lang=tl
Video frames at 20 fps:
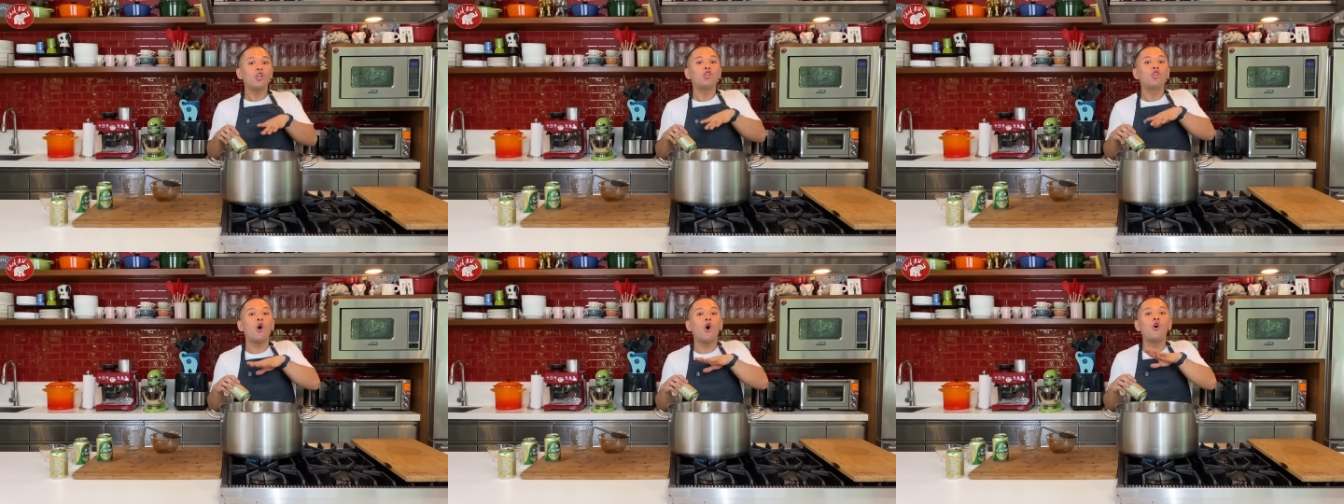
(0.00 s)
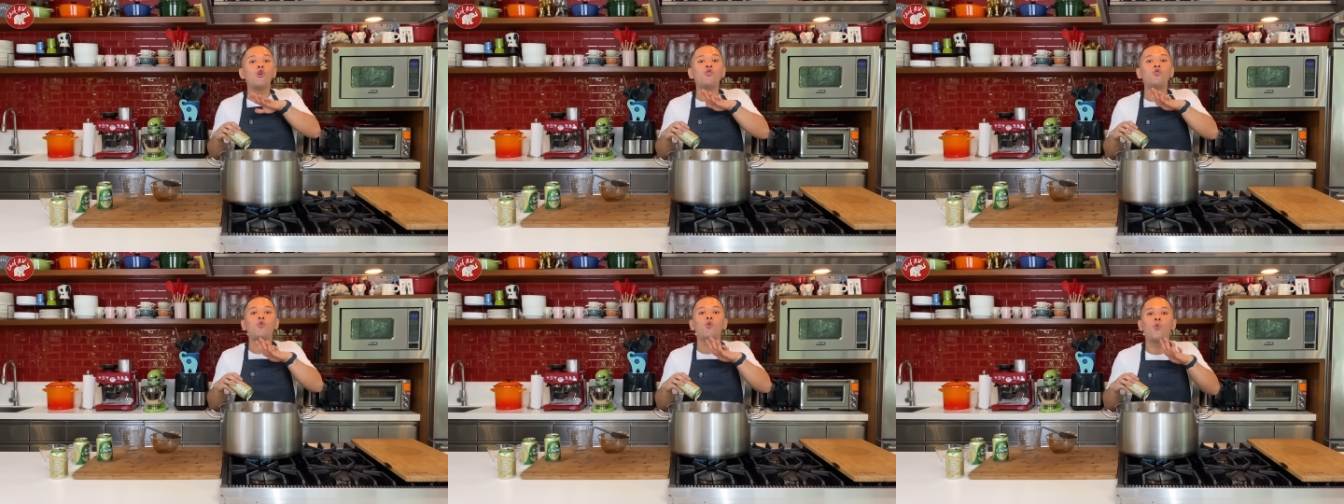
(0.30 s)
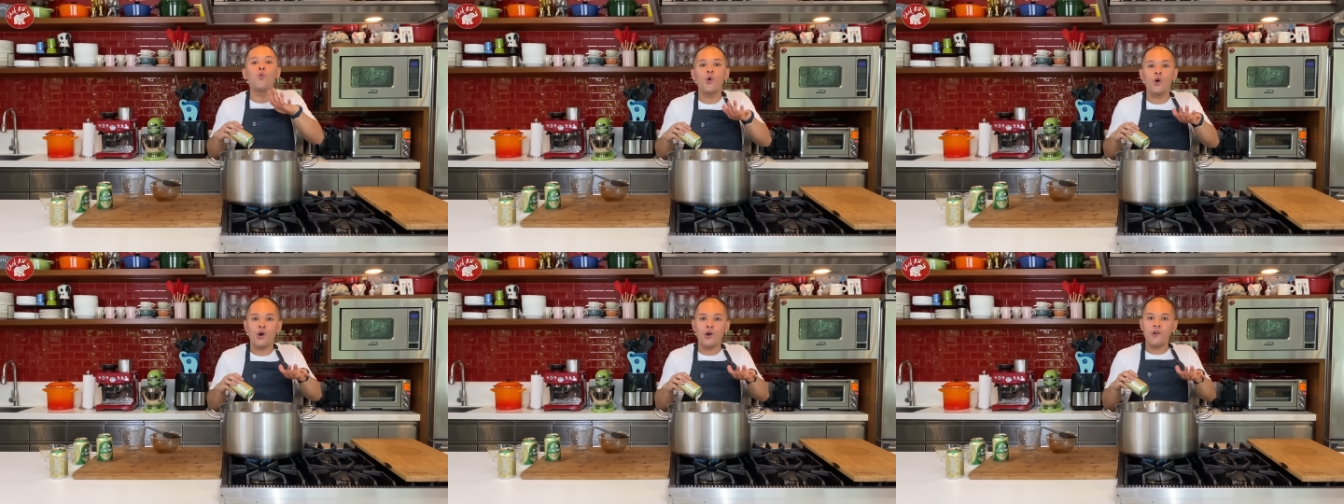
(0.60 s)
don't
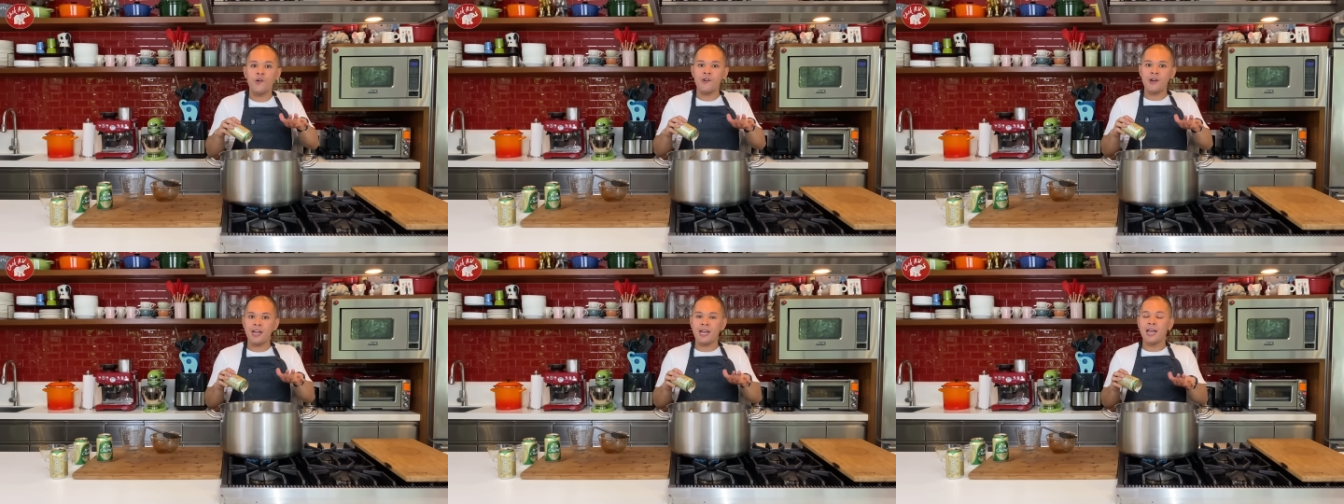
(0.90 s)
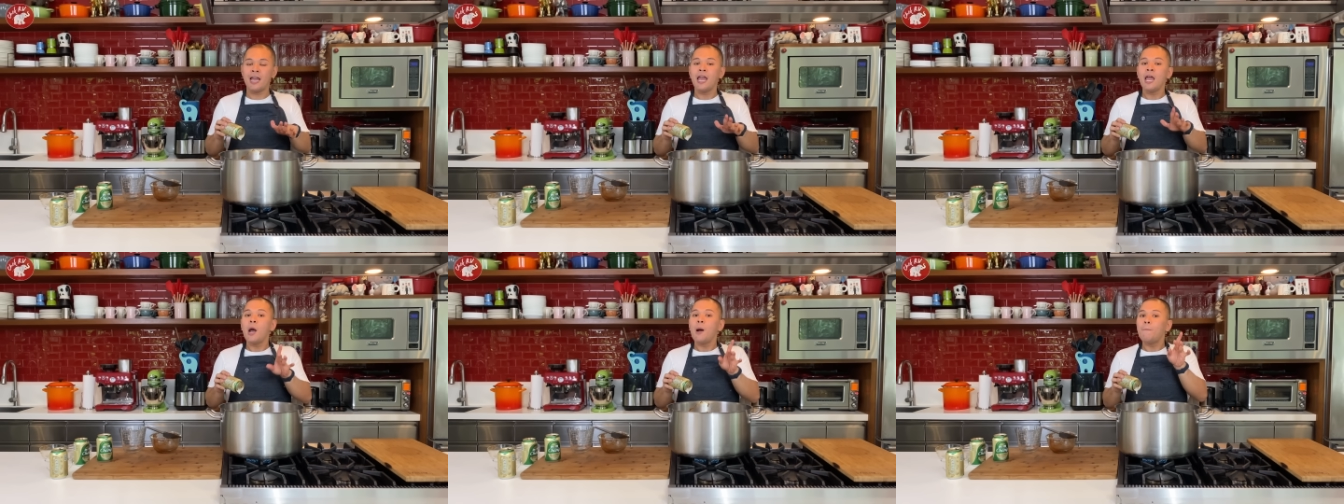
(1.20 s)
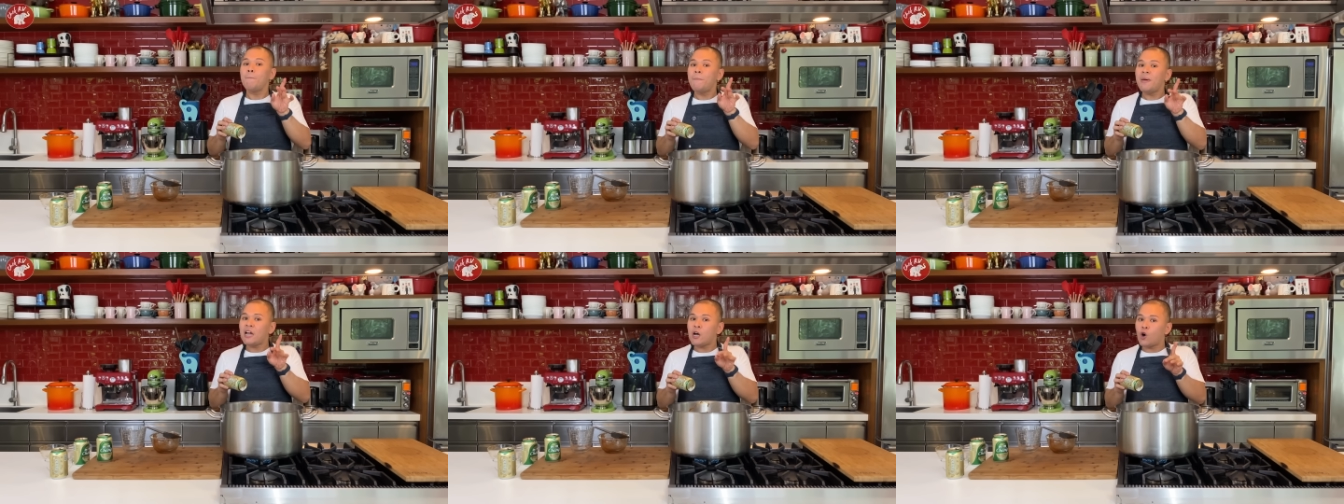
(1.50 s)
worry
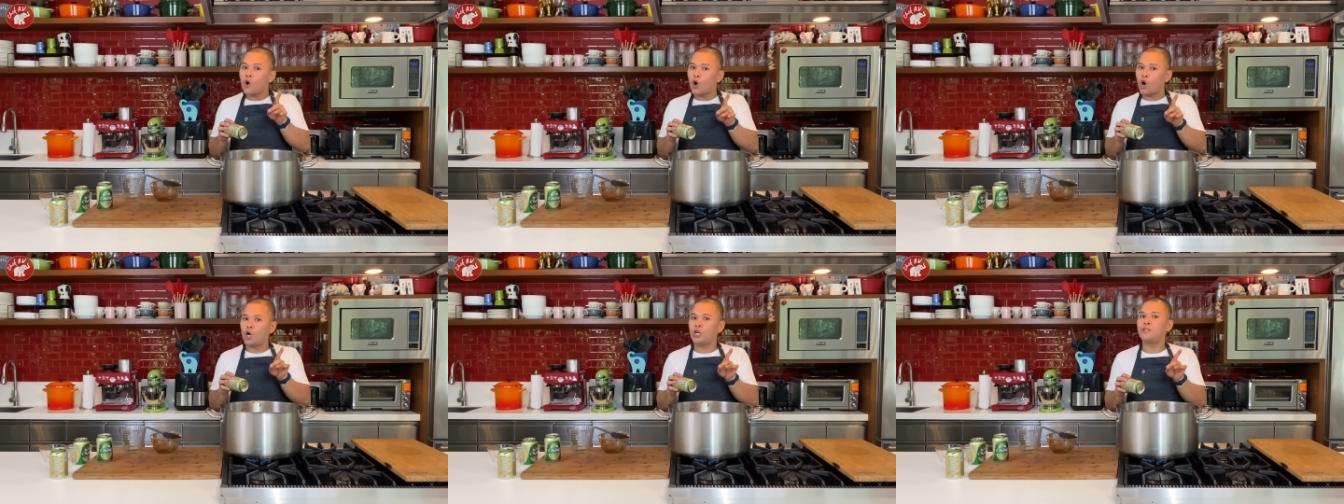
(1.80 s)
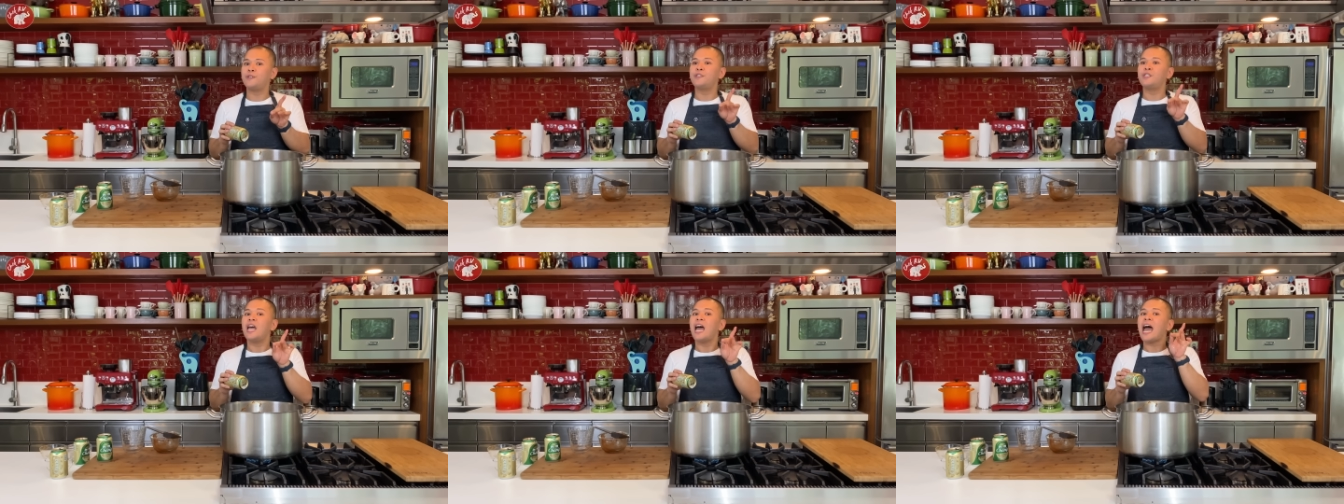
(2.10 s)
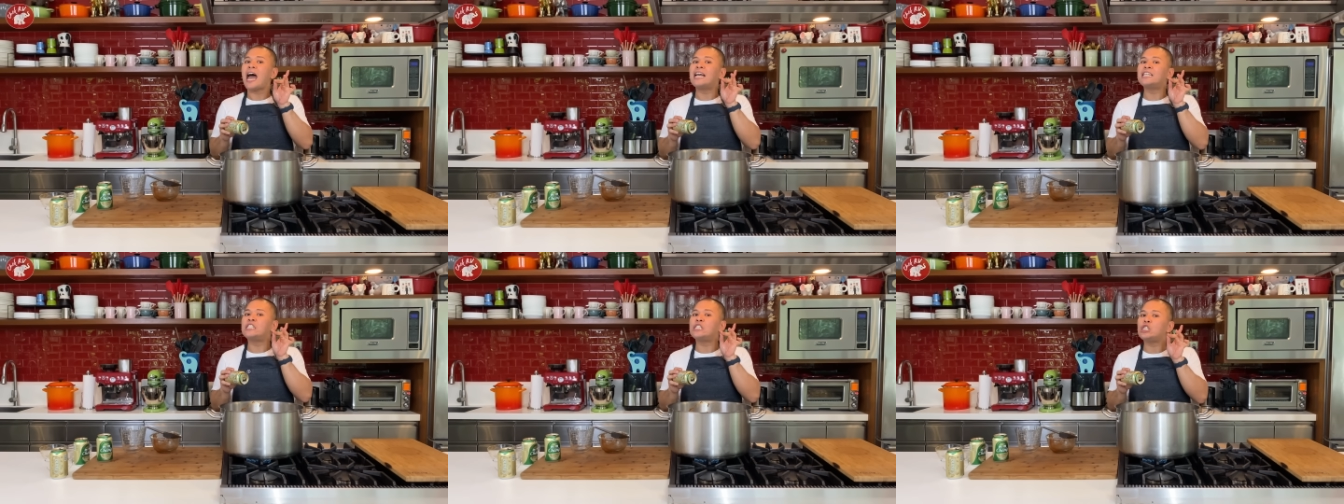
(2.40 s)
because
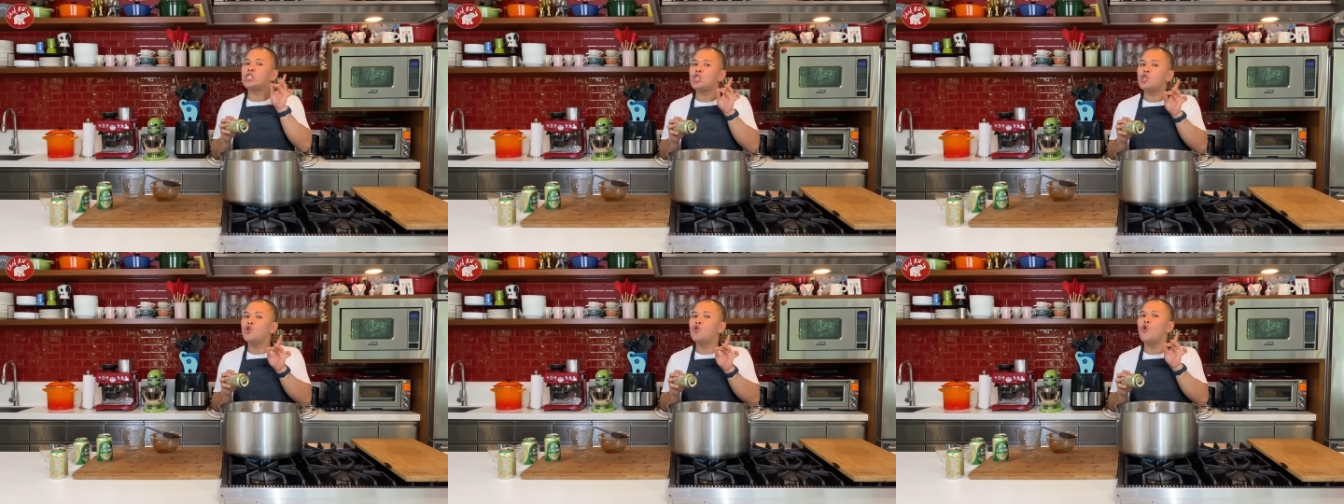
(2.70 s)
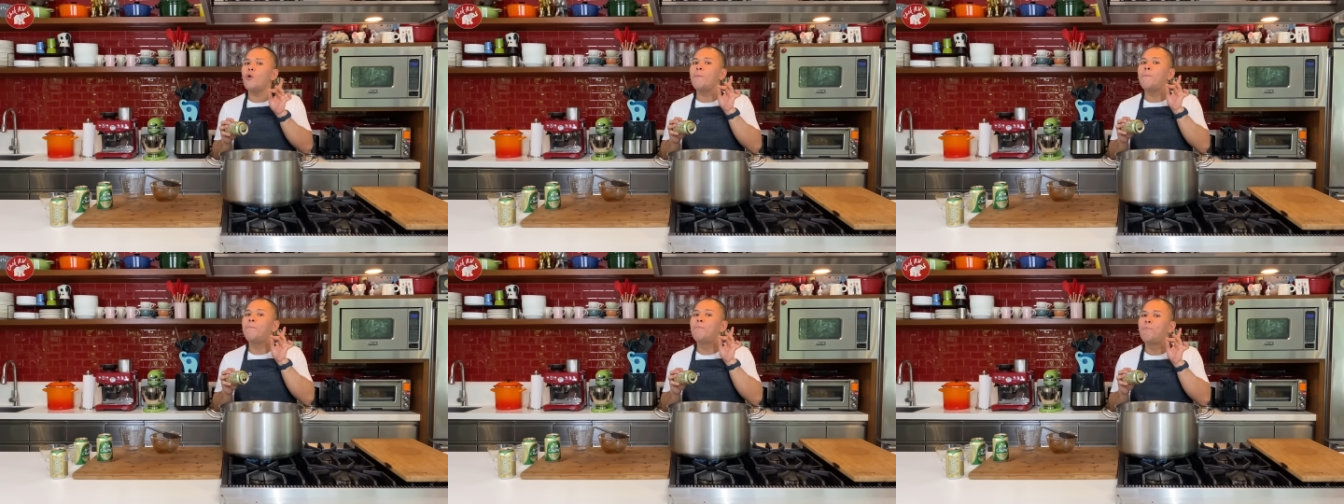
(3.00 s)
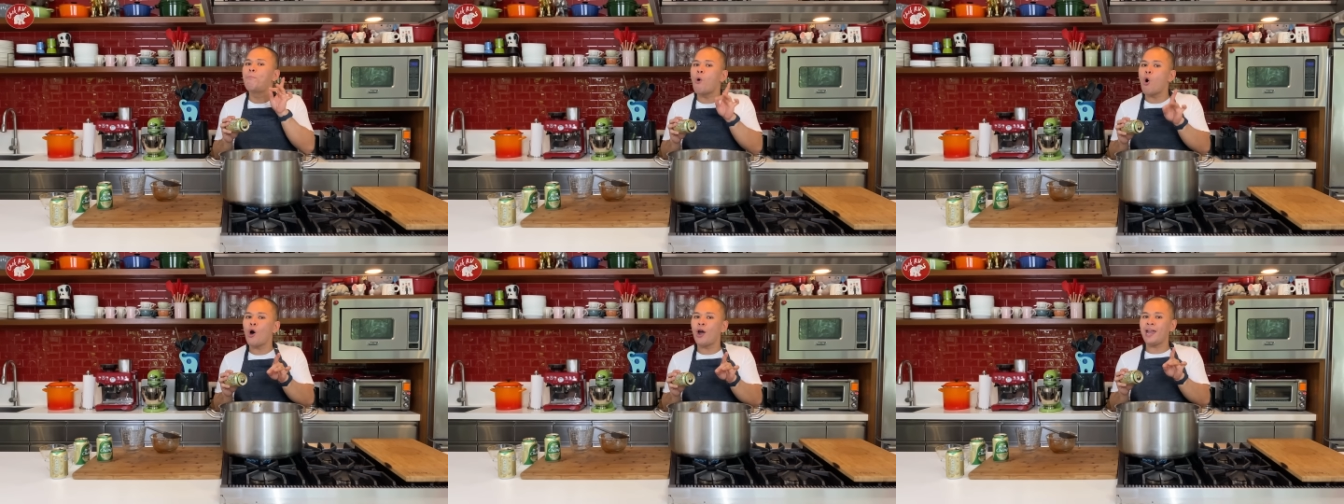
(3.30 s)
as you
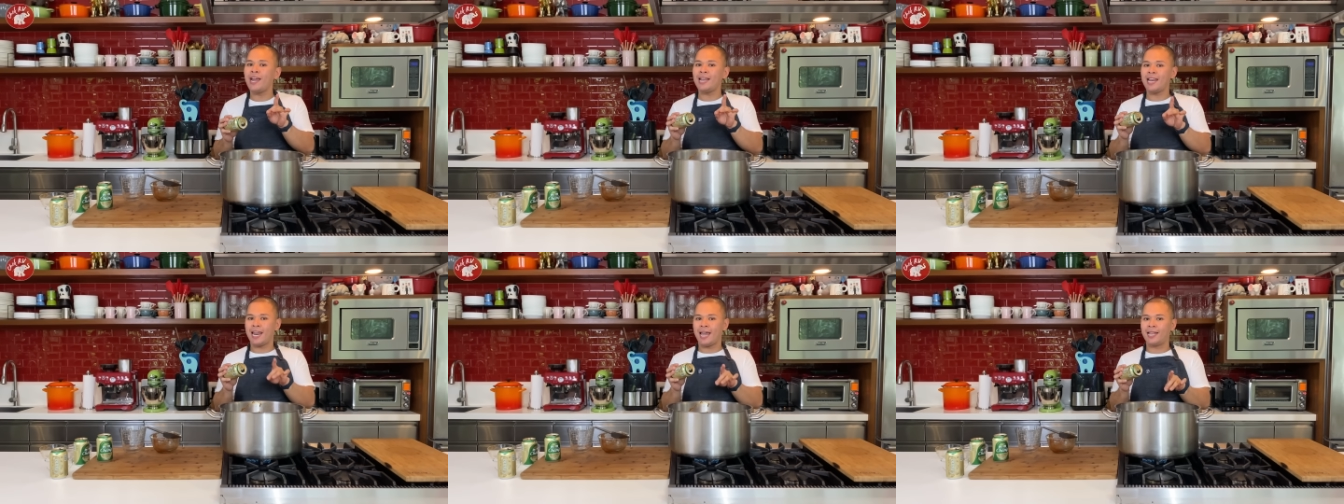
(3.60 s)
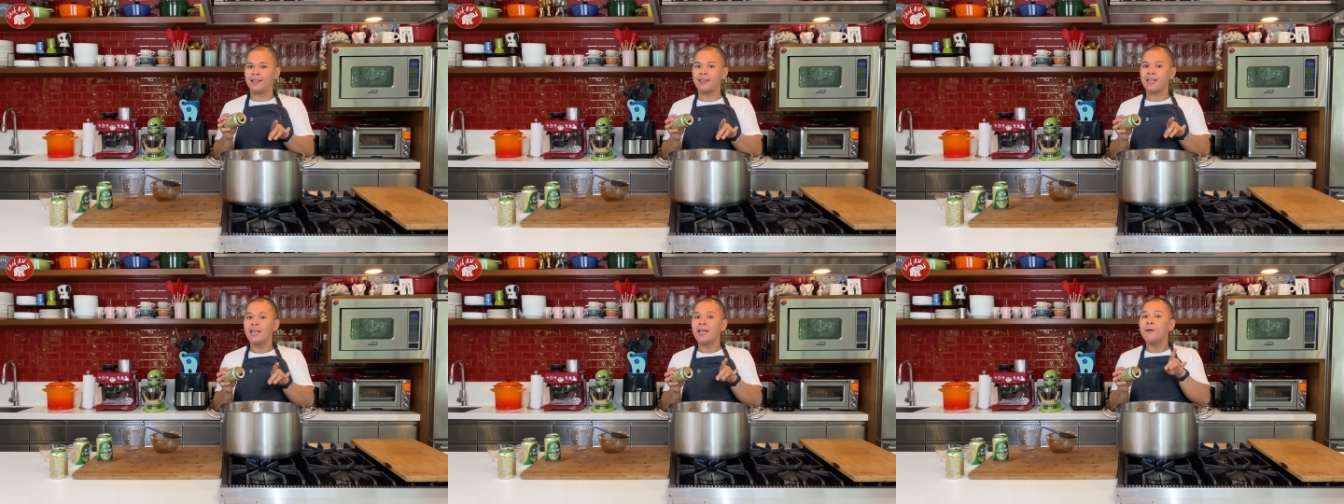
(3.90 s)
boil it,